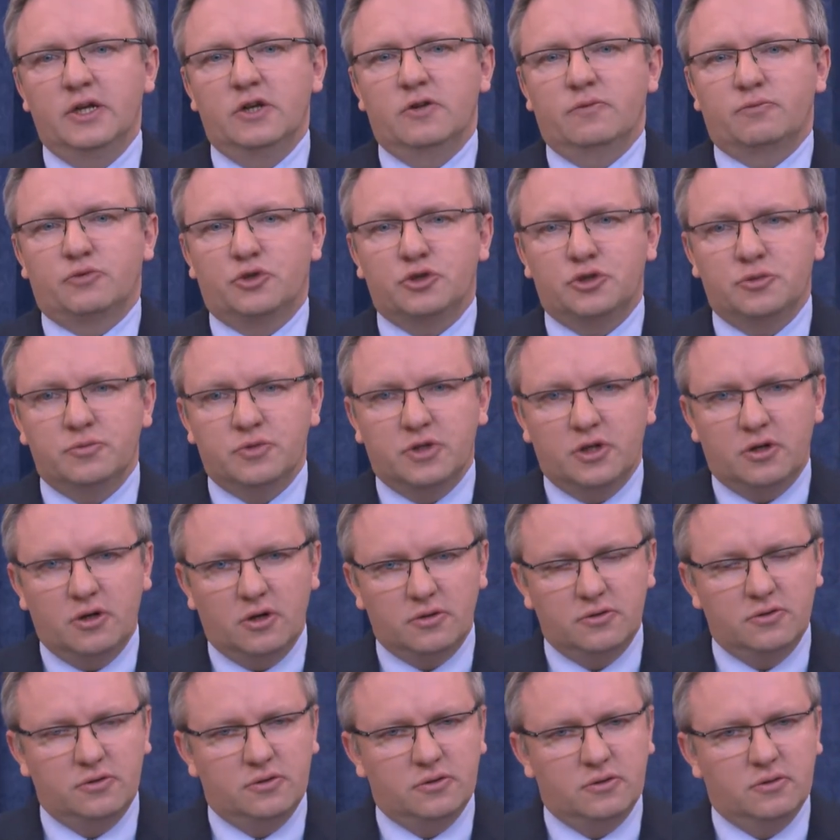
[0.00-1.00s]
W przyszłym
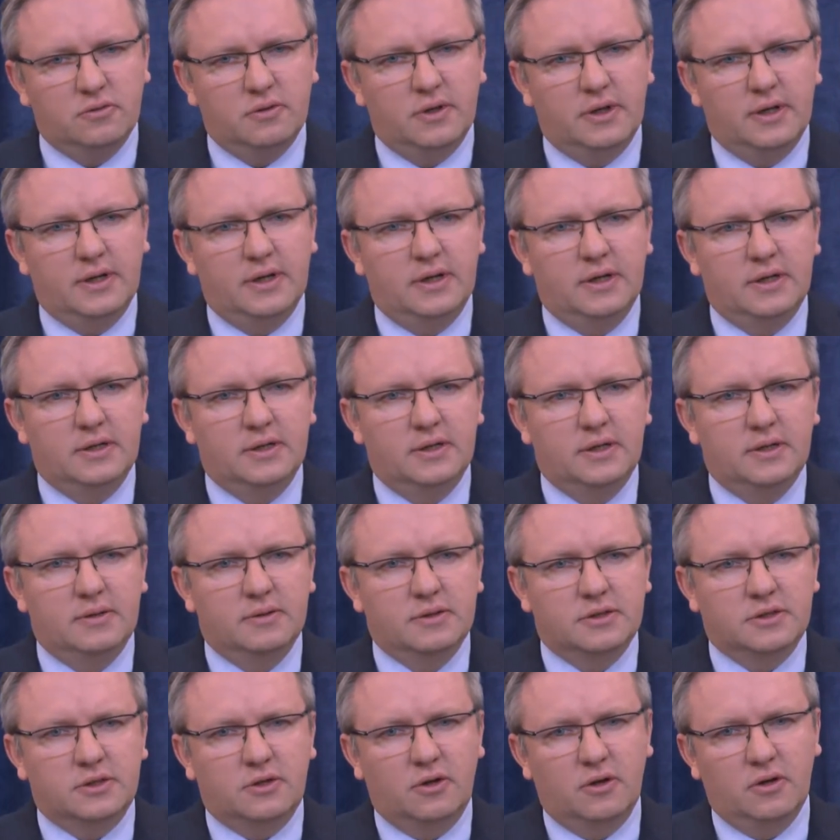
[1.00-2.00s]
tygodniu e,
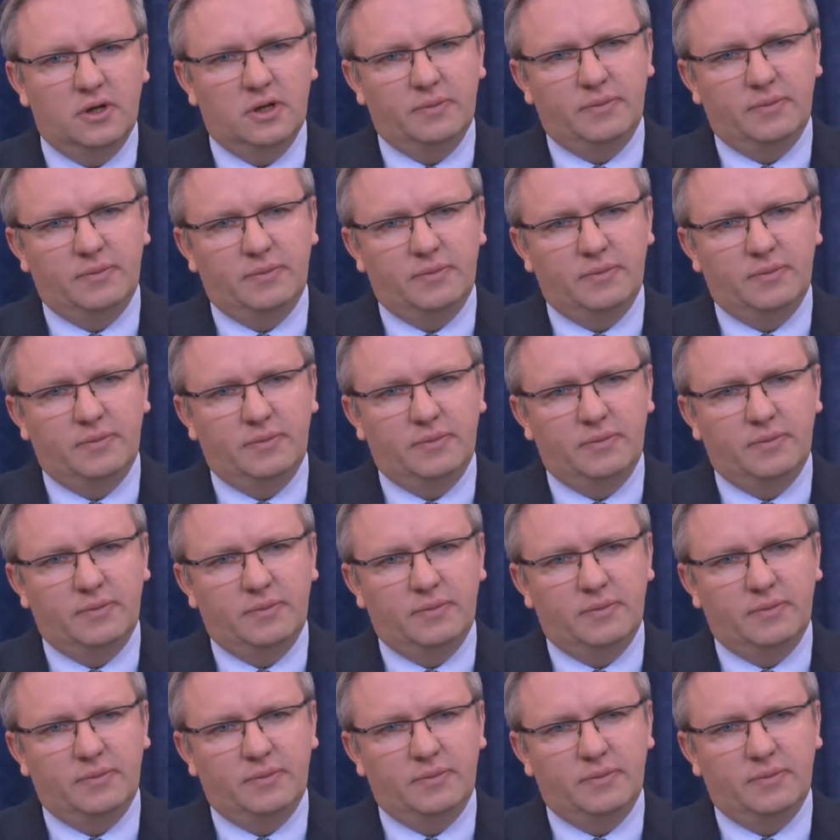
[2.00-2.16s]
z kolei